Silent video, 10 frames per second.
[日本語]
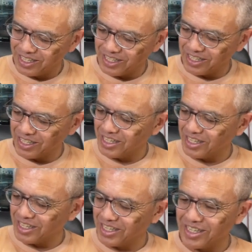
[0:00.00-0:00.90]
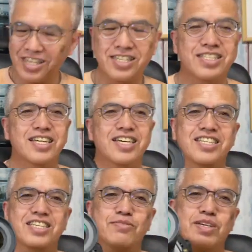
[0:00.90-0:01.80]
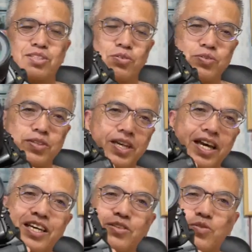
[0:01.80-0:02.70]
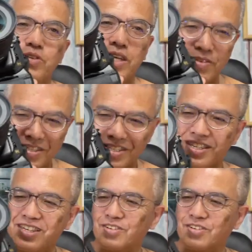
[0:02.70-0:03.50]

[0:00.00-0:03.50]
いただいてしまって、本当にありがとうございます。